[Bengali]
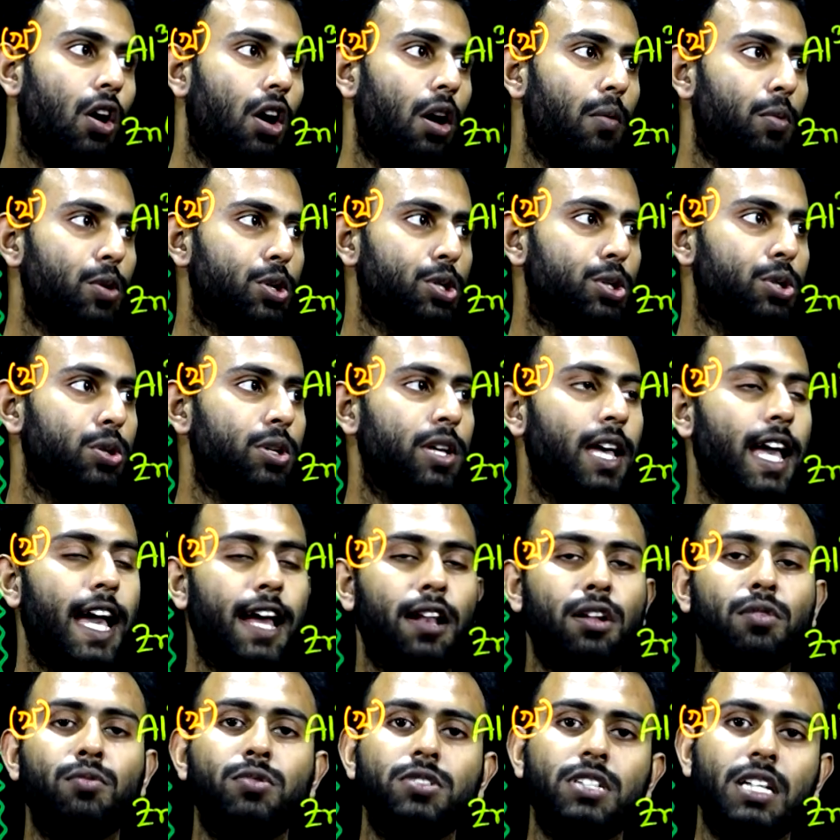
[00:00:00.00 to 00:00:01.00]
অবশ্যই
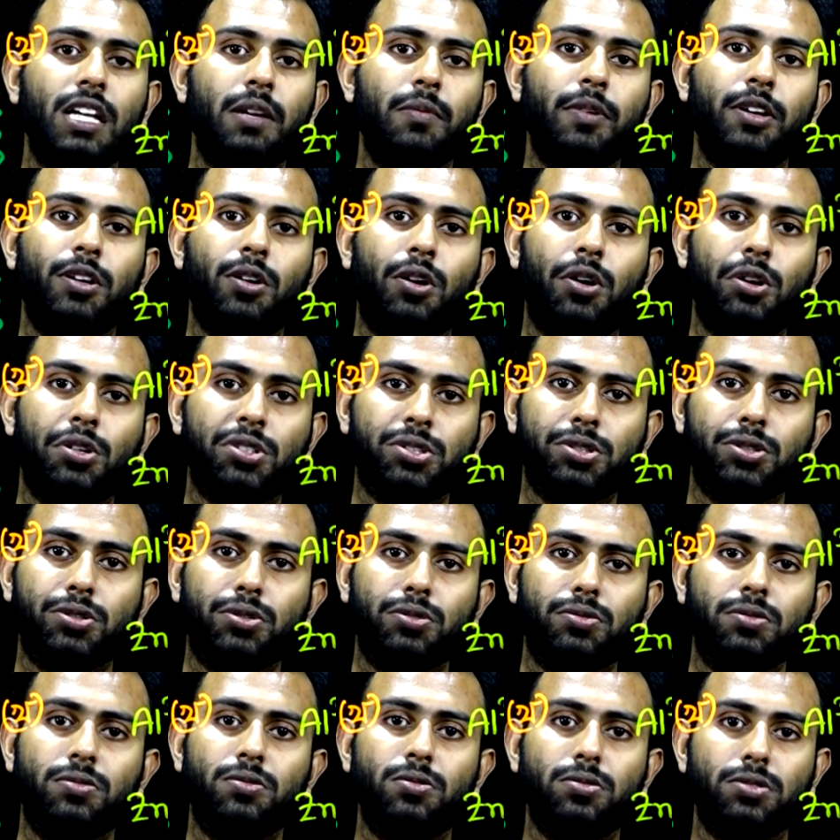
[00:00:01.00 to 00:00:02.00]
অ্যালুমিনিয়ামের
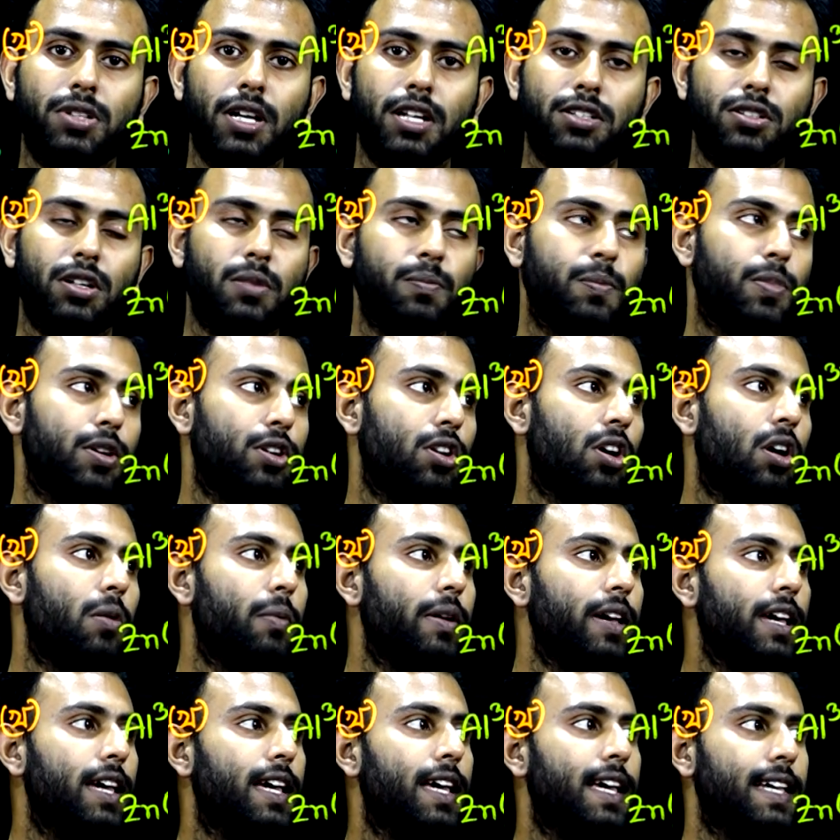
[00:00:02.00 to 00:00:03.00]
অংশটুকু কোথায় সম্পন্ন
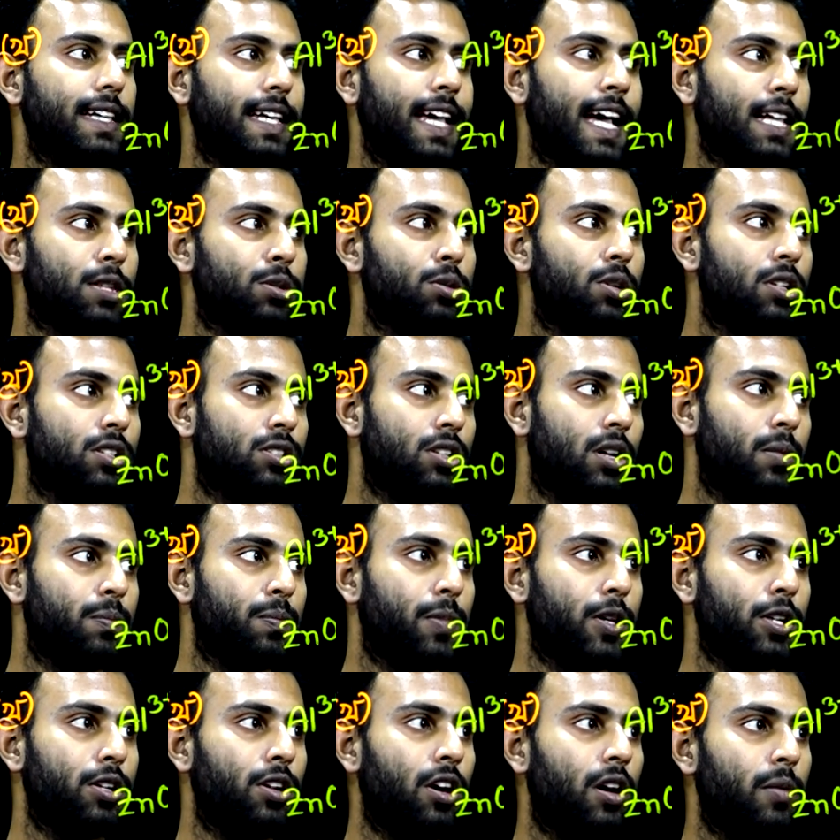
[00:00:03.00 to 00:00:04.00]
হবে ক্যাথোডে
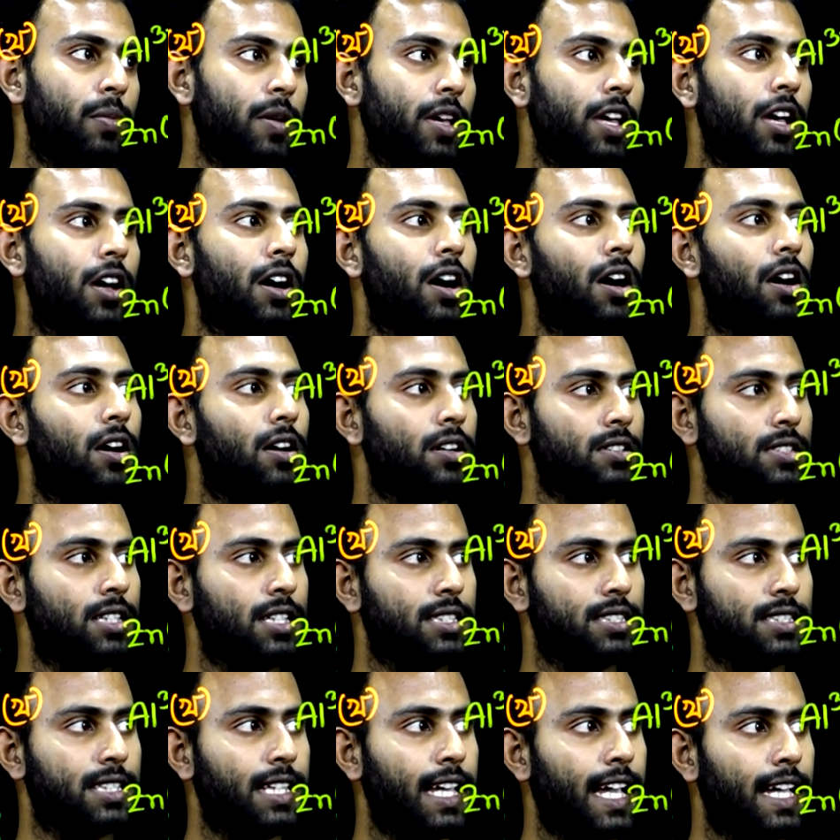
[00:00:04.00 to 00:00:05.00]
সম্পন্ন হবে
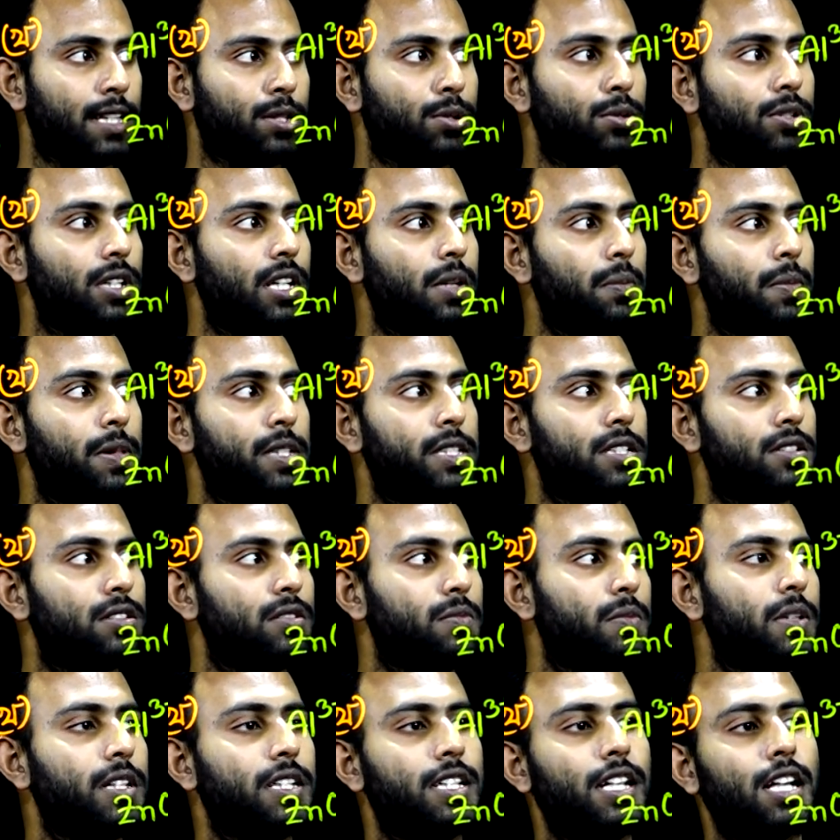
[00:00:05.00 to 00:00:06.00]
অর্থাৎ ক্যাথোডে বিজারণ
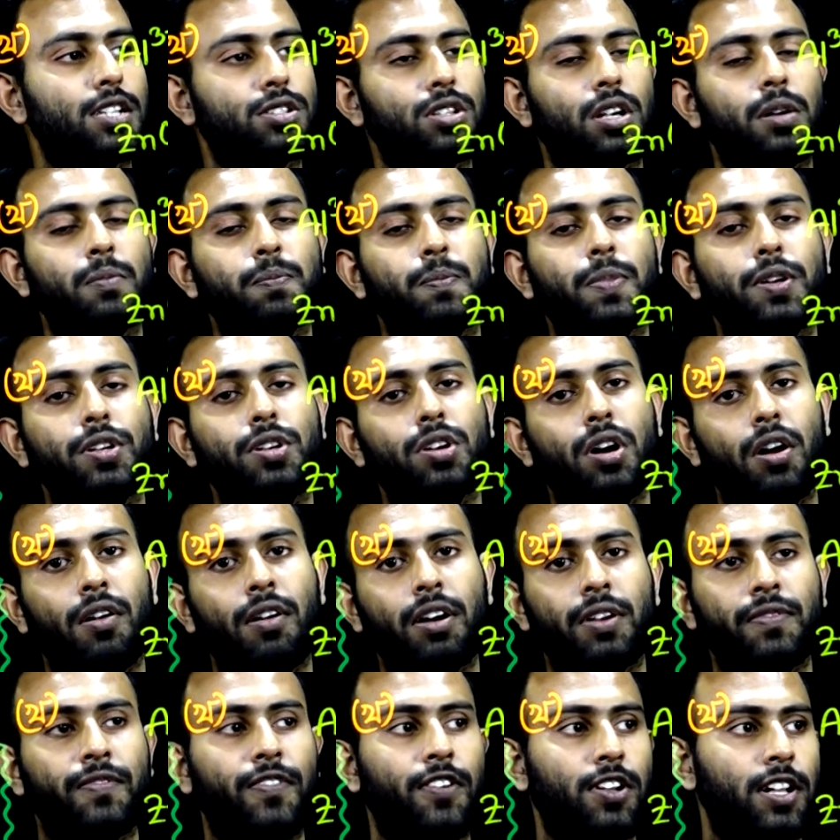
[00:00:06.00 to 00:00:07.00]
বিক্রিয়া সম্পন্ন
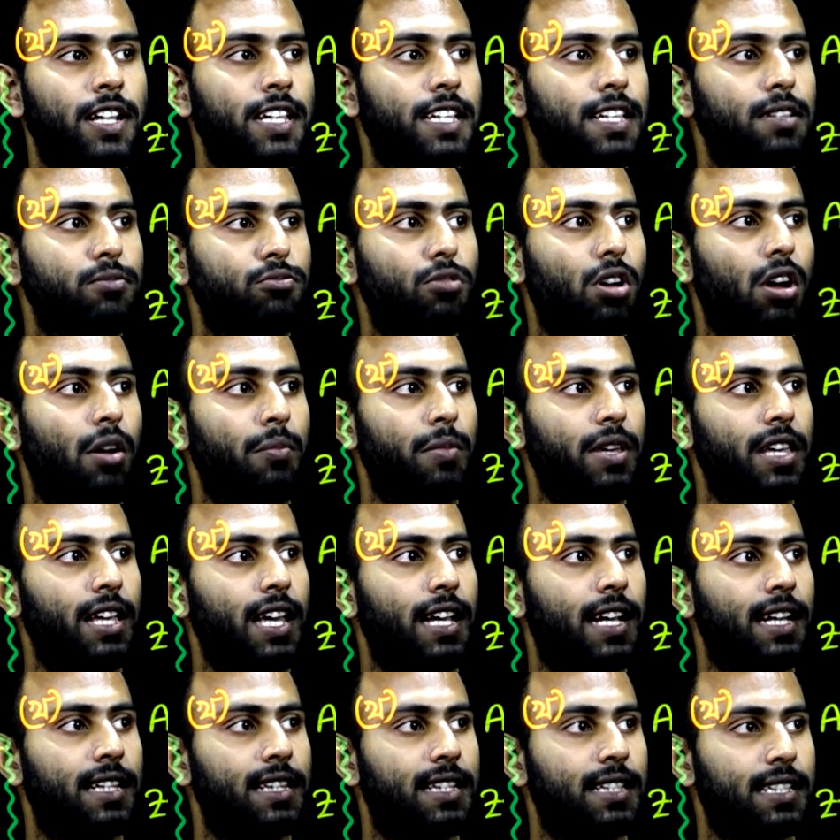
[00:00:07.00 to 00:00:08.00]
হওয়ার ফলে কিন্তু আমি
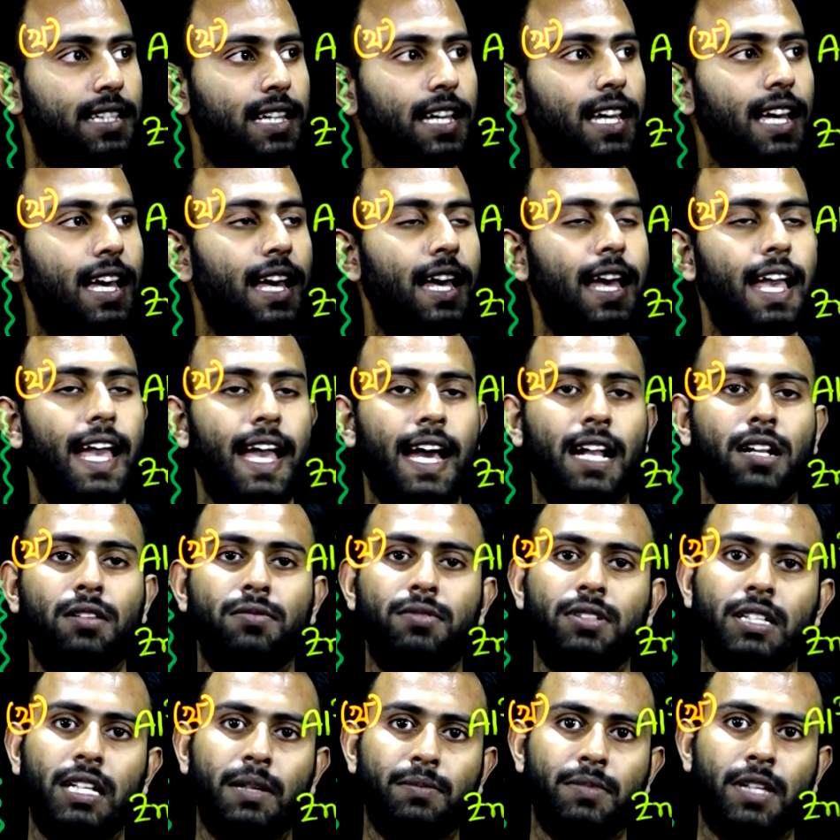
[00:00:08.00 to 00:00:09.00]
এখান থেকে
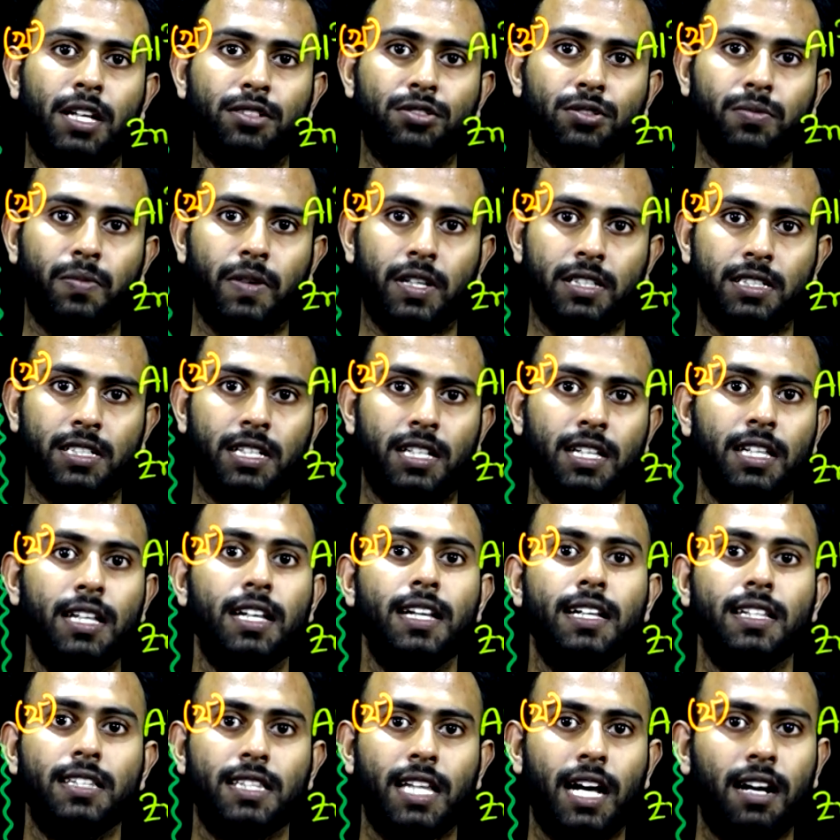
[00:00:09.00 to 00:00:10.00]
অ্যালুমিনিয়াম ধাতু পাচ্ছি
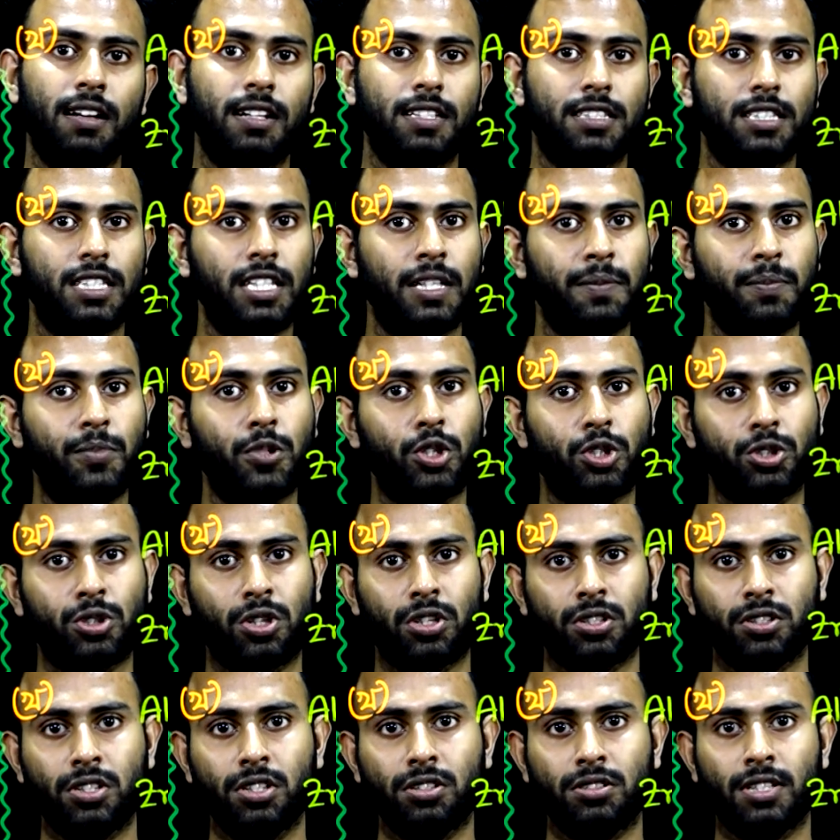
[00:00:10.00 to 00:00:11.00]
তাহলে তীব্র
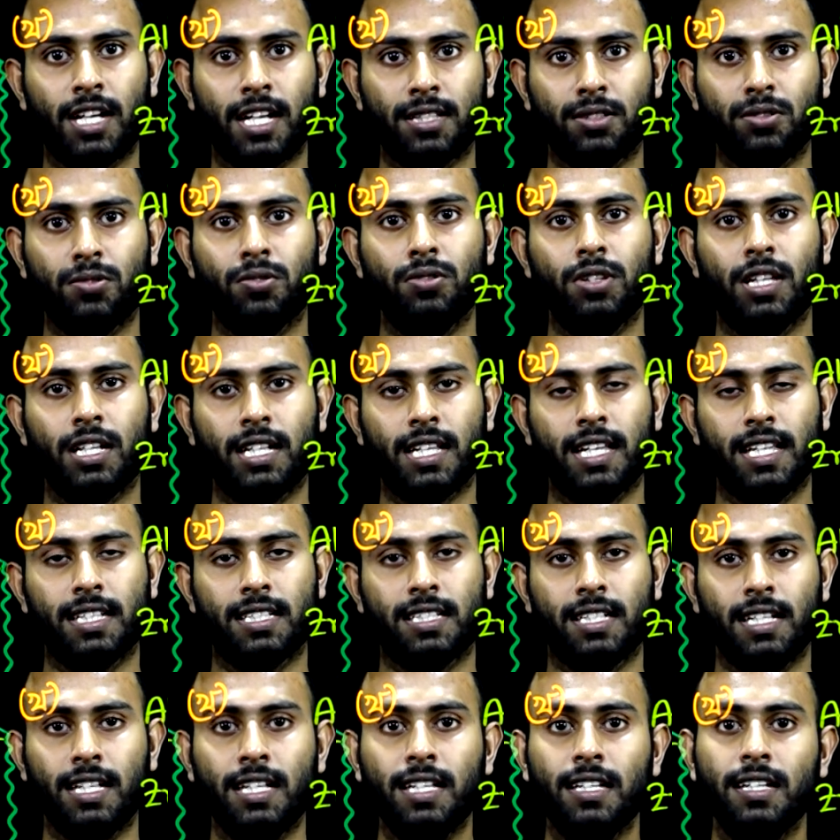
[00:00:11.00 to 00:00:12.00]
সক্রিয় ধাতুগুলোর
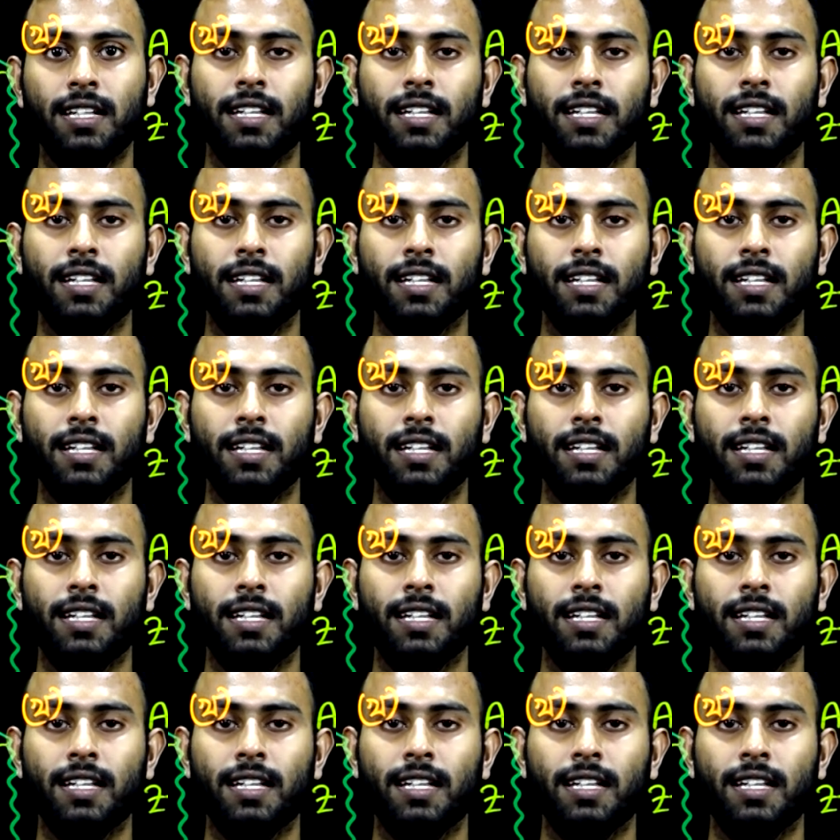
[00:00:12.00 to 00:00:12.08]
ক্ষেত্রে